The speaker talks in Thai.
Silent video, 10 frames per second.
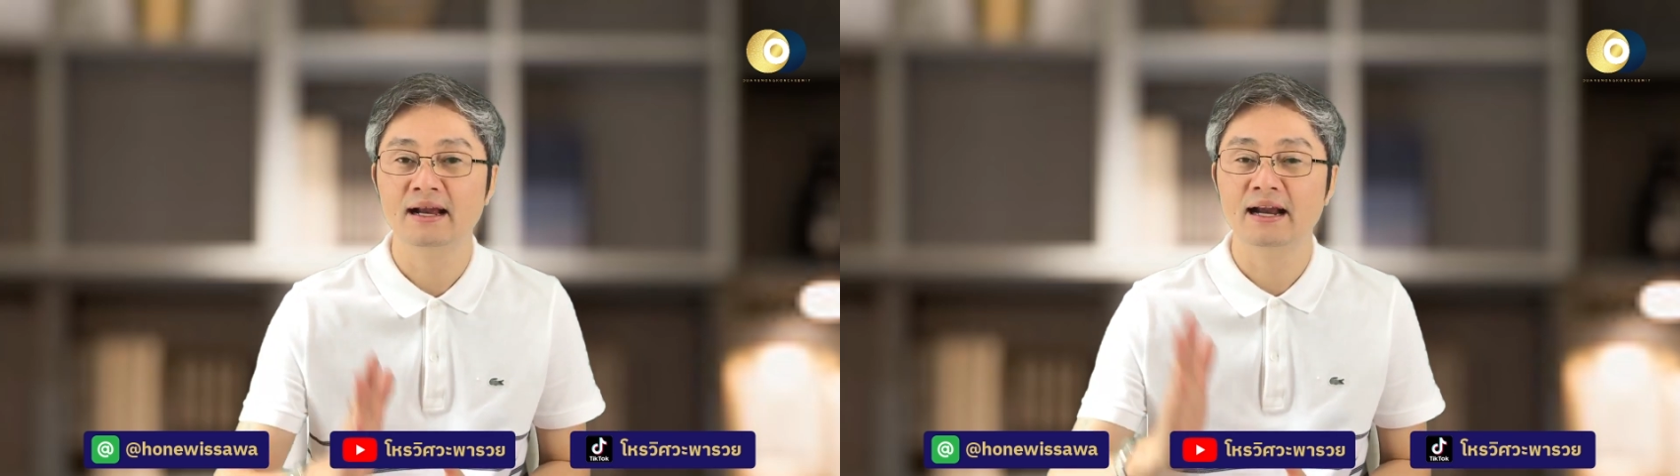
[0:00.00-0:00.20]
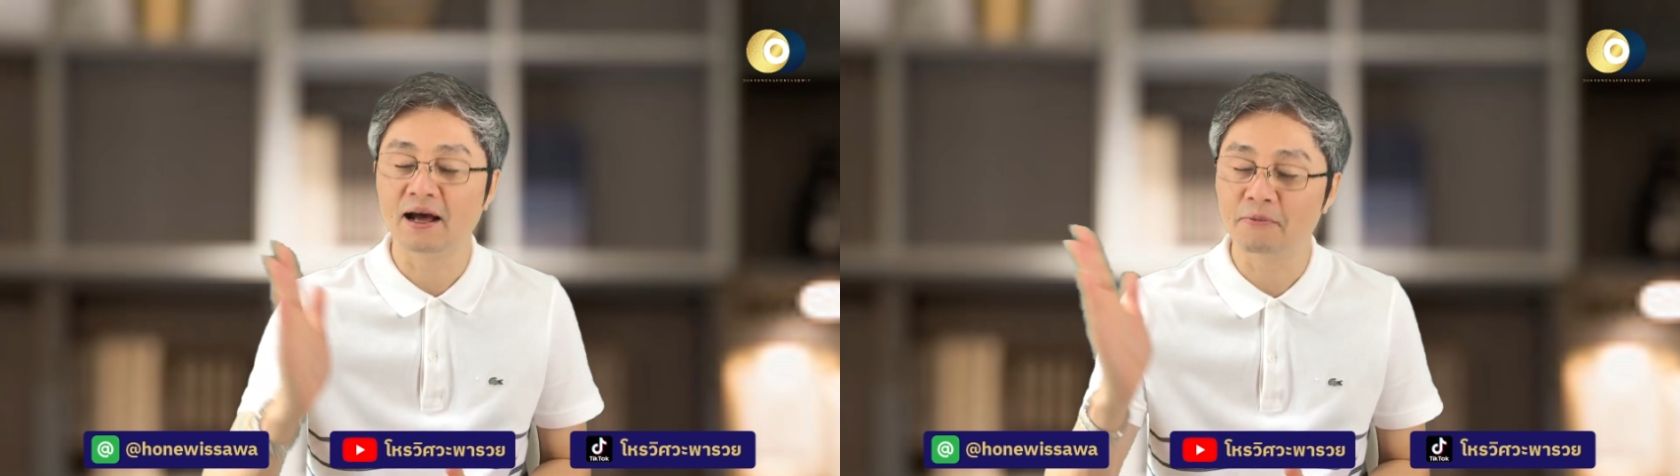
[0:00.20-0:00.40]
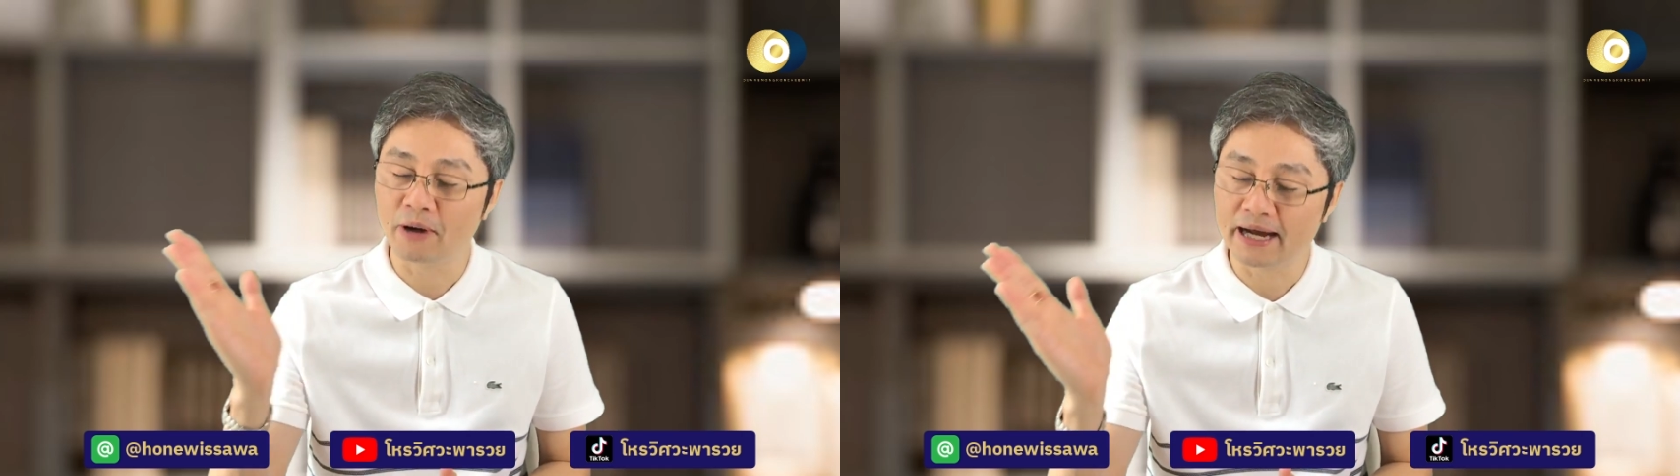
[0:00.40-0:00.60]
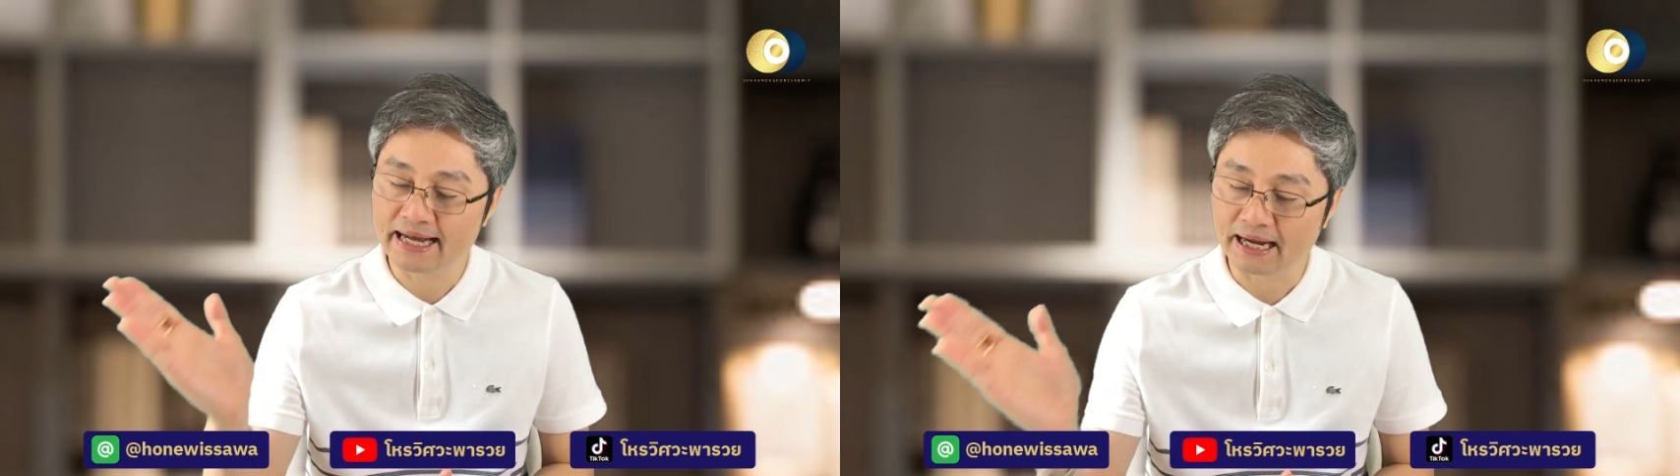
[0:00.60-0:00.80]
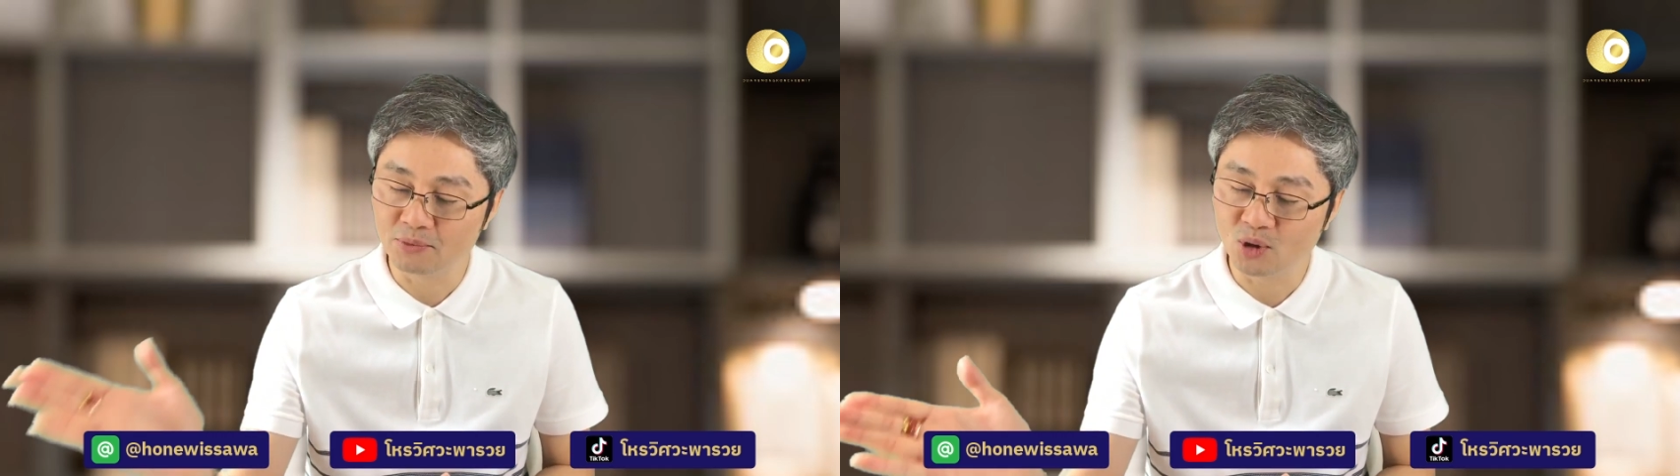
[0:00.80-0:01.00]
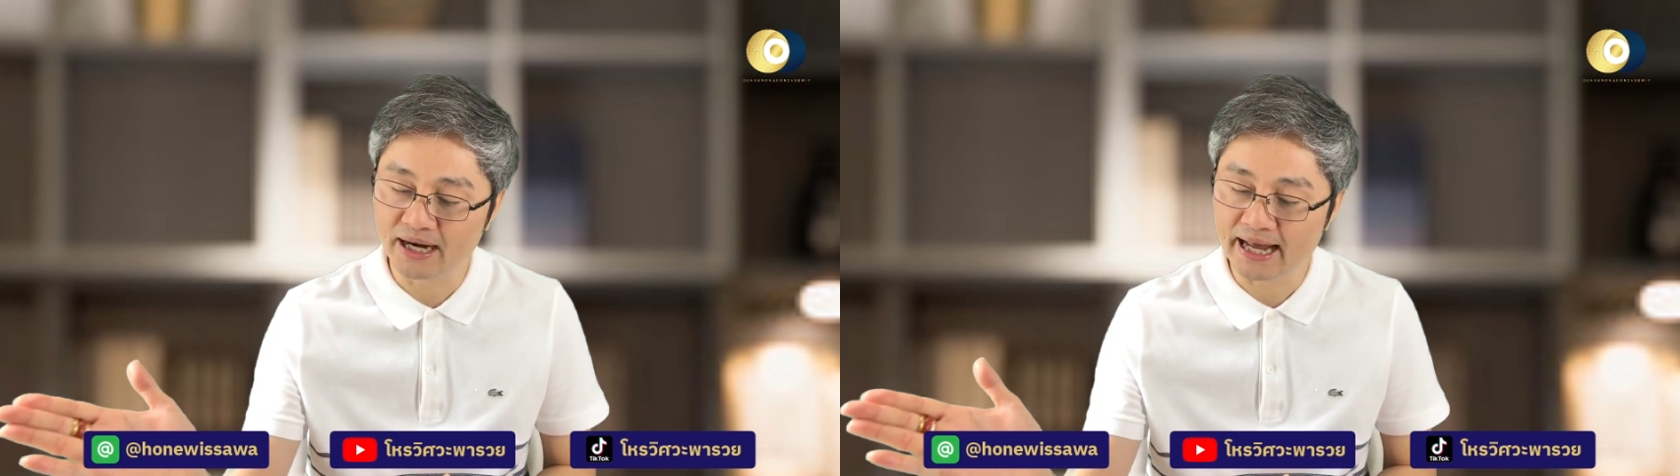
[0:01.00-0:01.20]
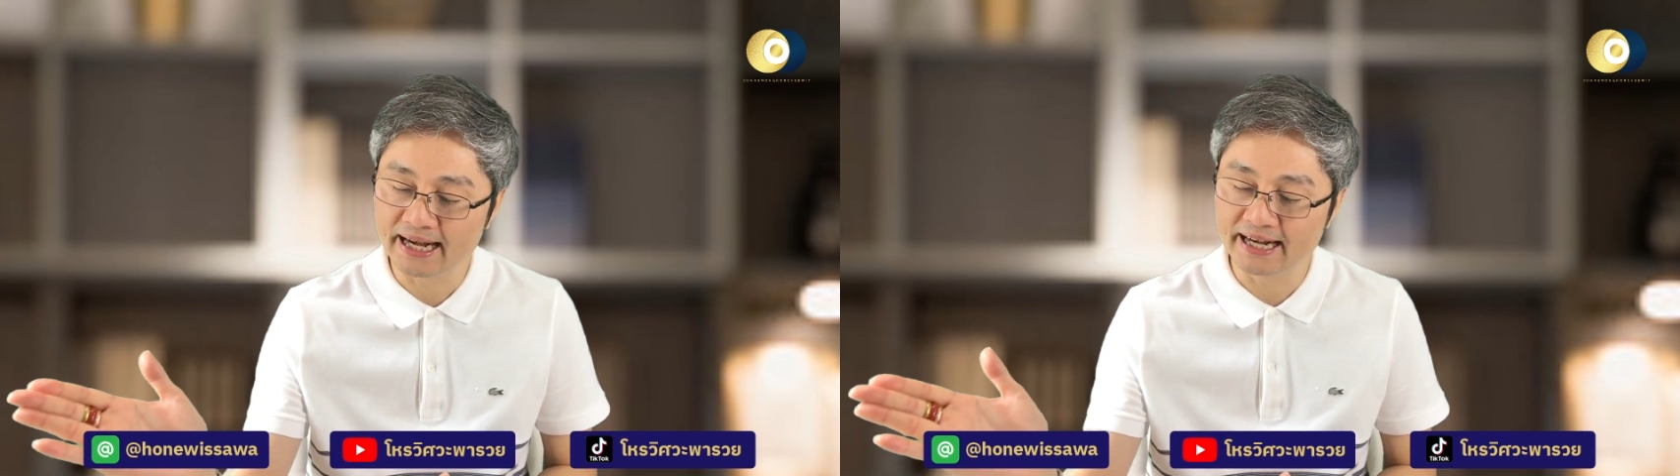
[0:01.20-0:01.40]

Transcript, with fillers: เราไปคำนวณเอง